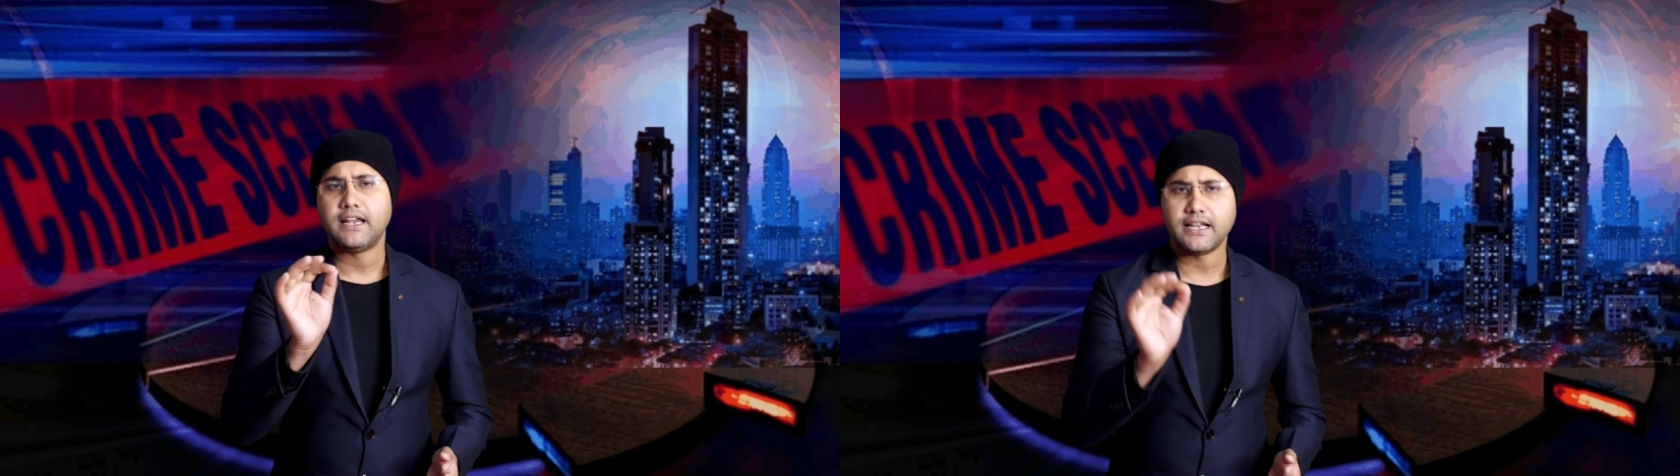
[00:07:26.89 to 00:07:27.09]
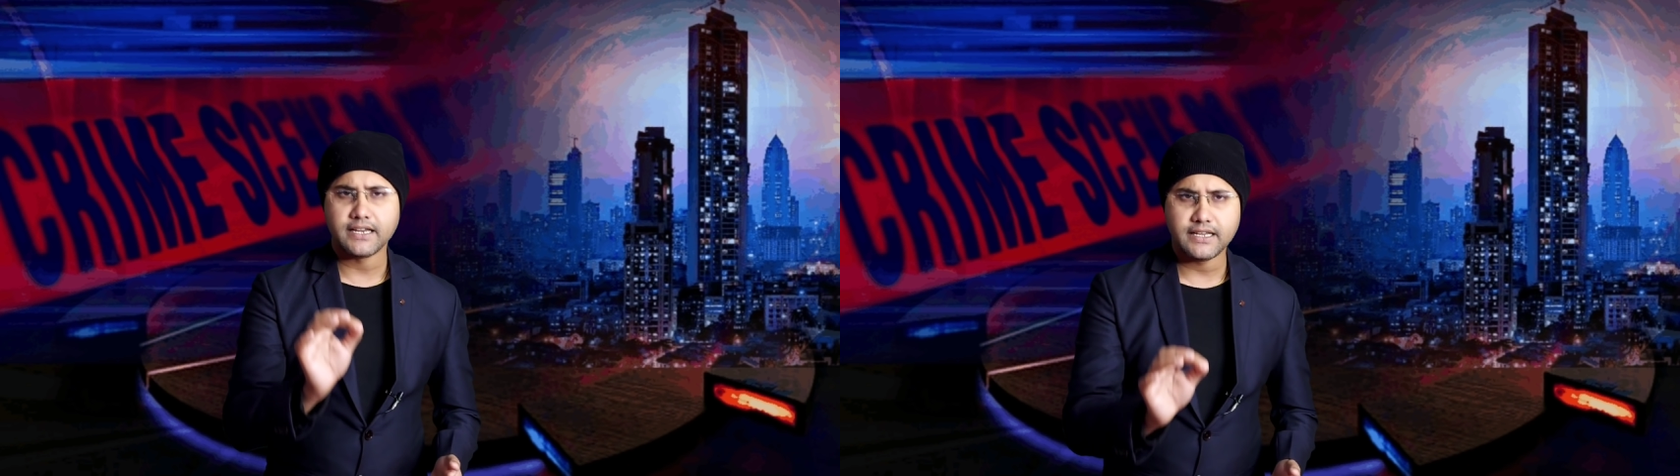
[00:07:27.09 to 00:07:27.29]

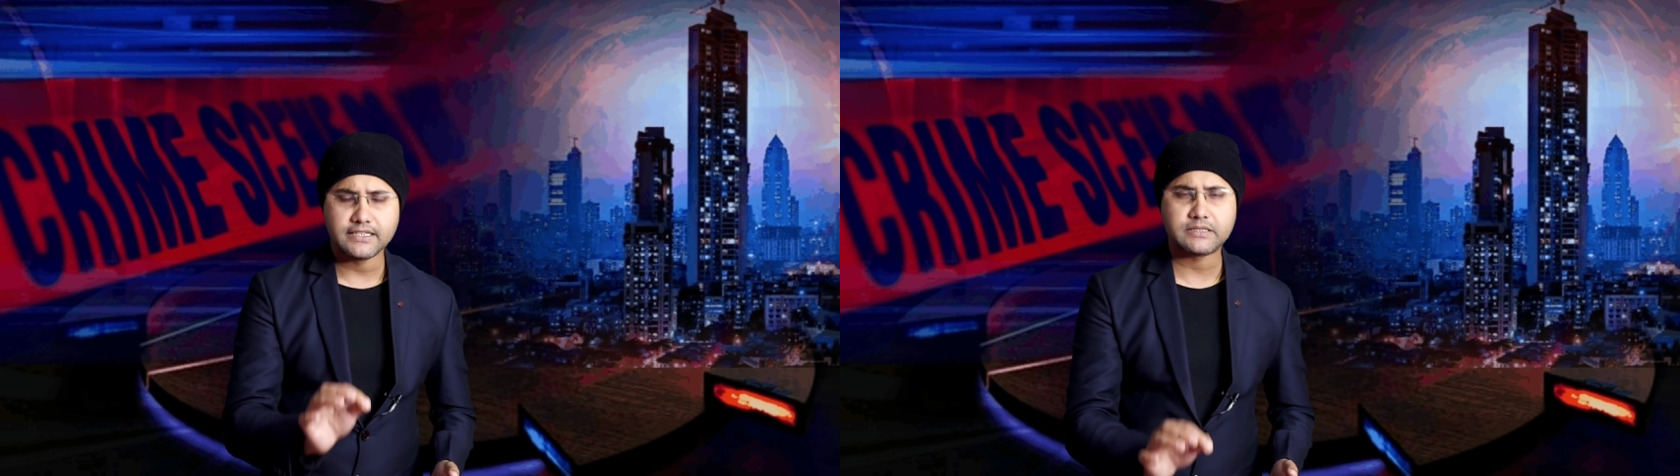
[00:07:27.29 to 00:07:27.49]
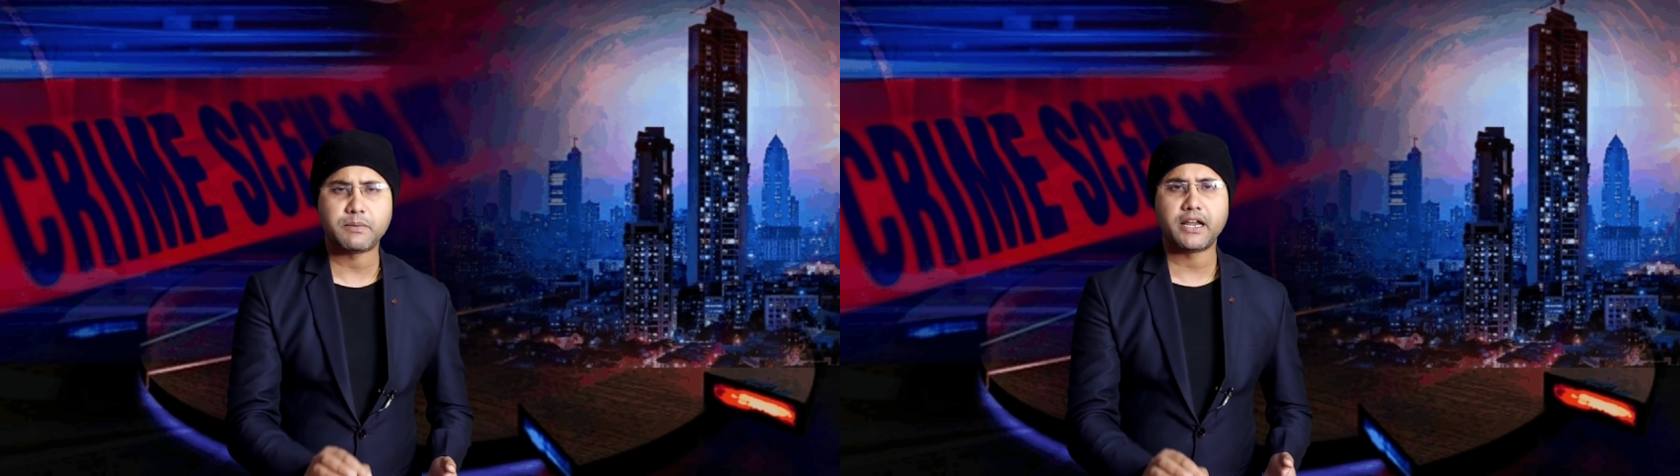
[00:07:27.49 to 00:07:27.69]
लेकिन
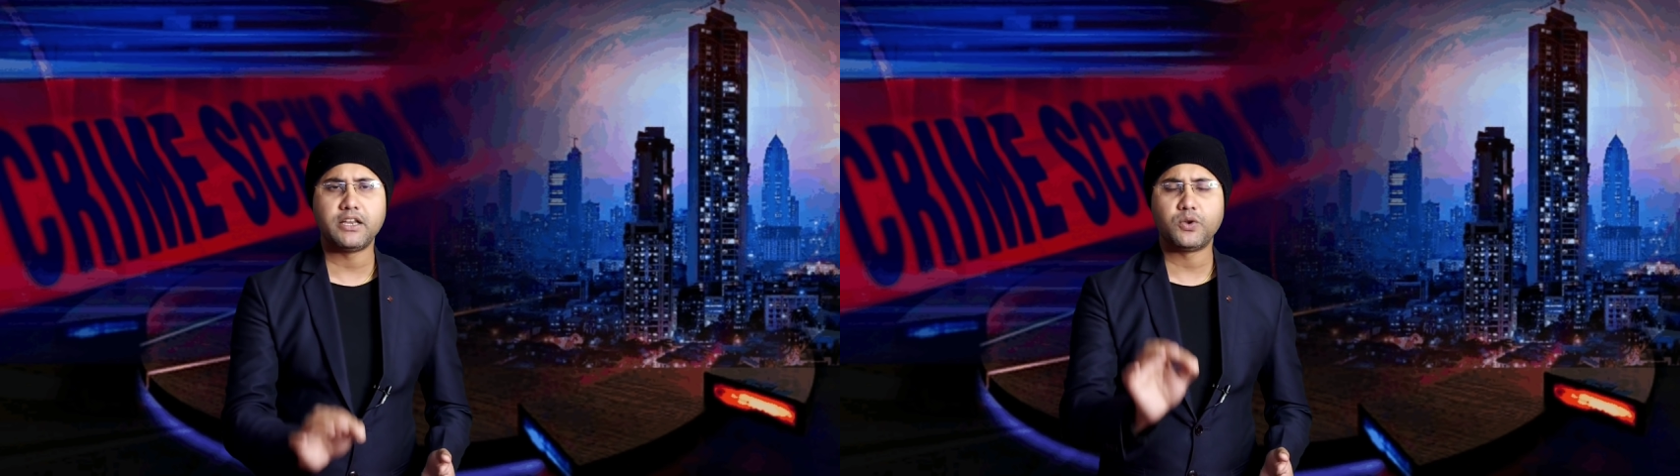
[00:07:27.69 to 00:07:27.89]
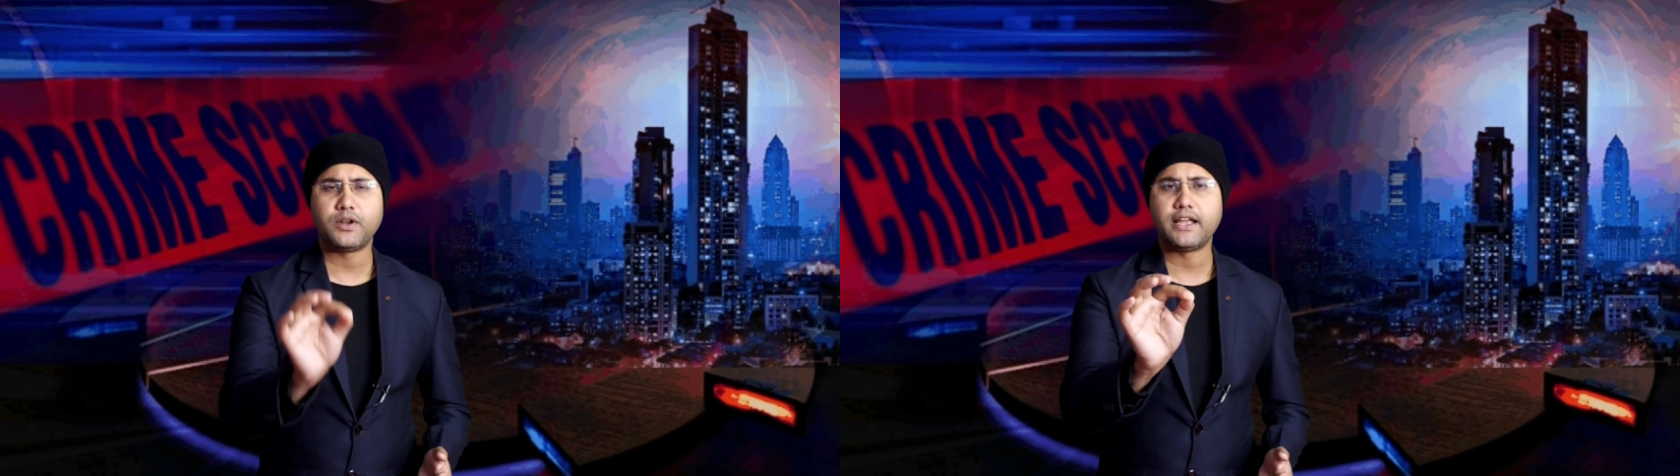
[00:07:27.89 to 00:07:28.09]
इस बार
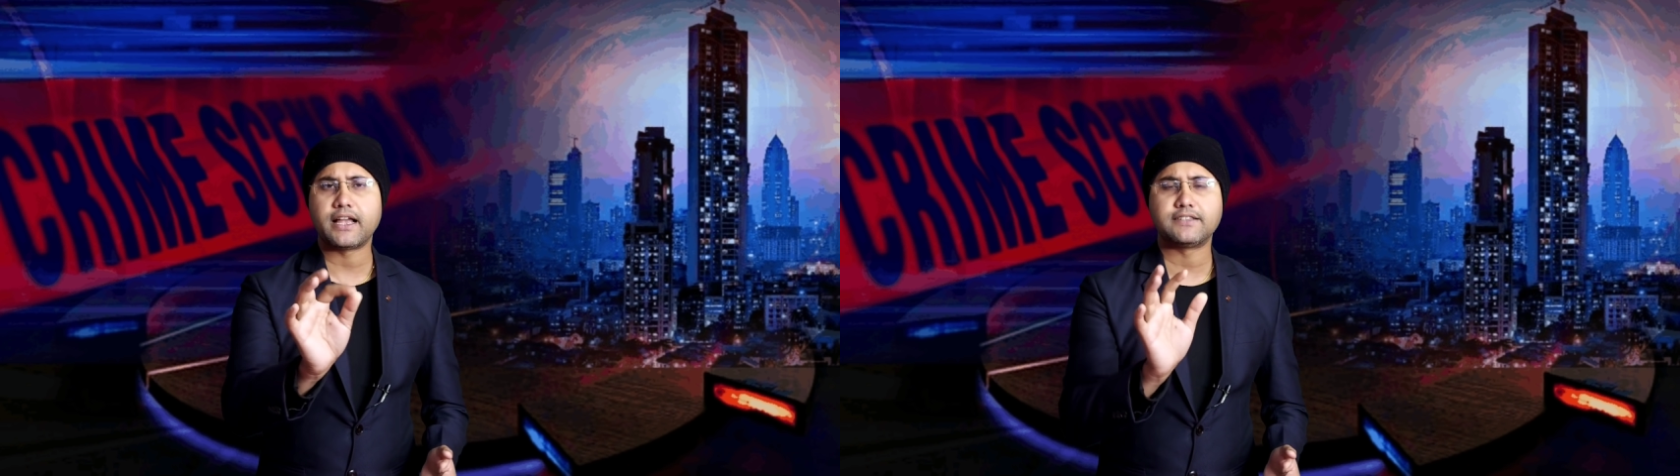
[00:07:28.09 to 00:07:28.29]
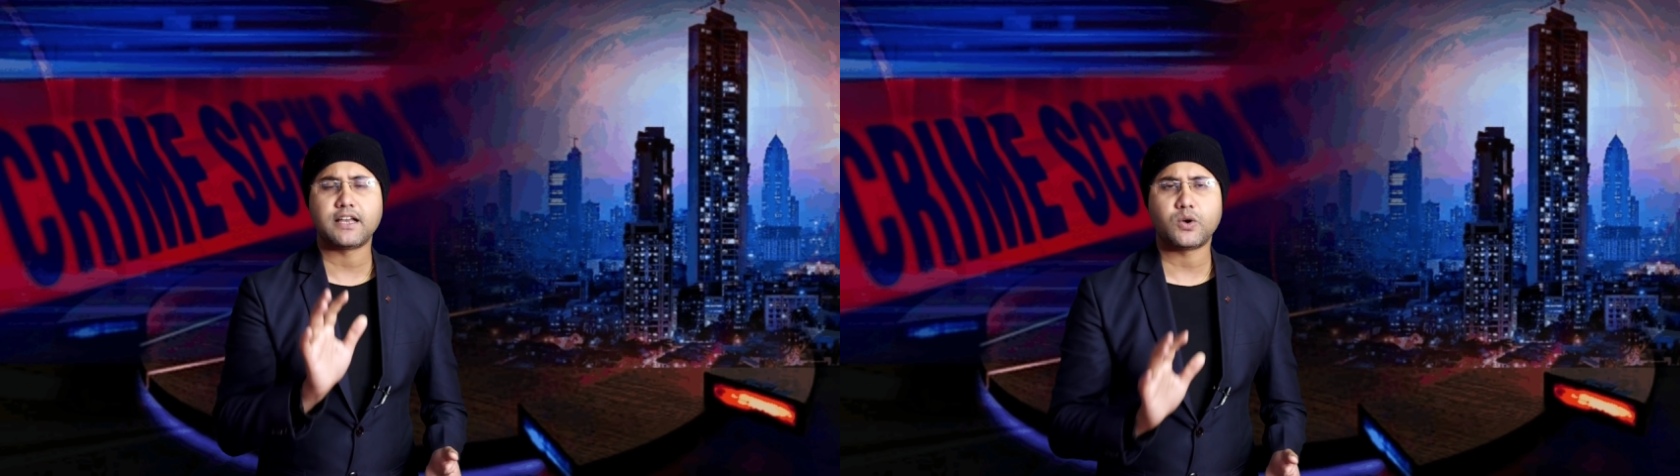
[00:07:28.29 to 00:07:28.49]
इन्होंने एक
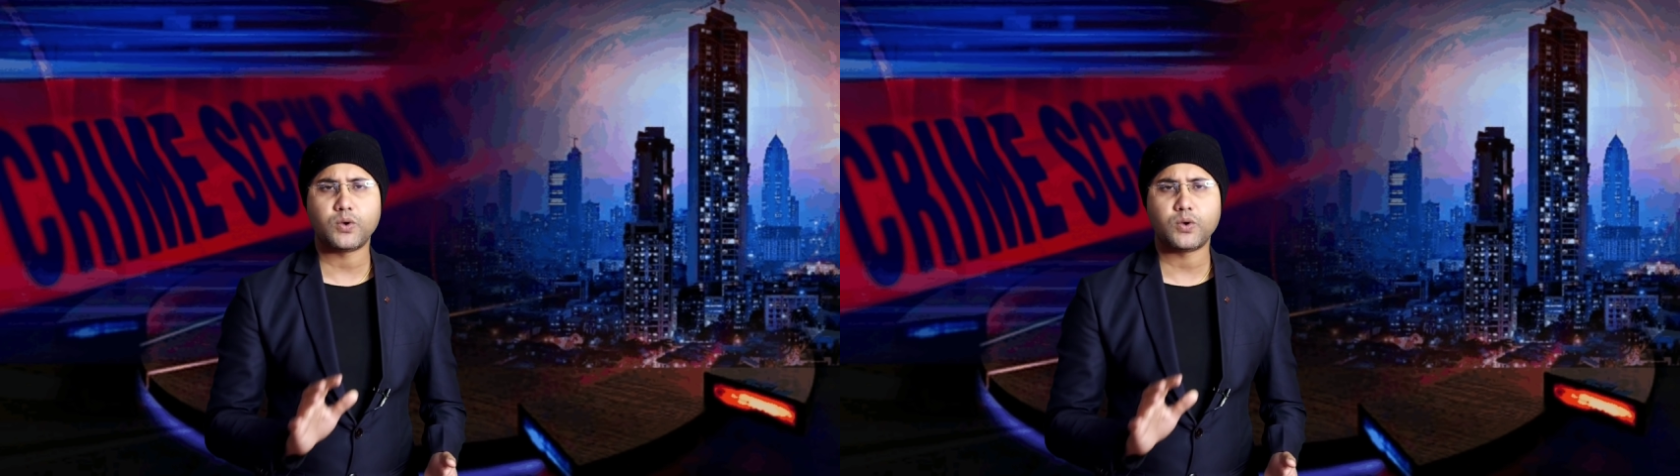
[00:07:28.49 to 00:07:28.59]
ऐसा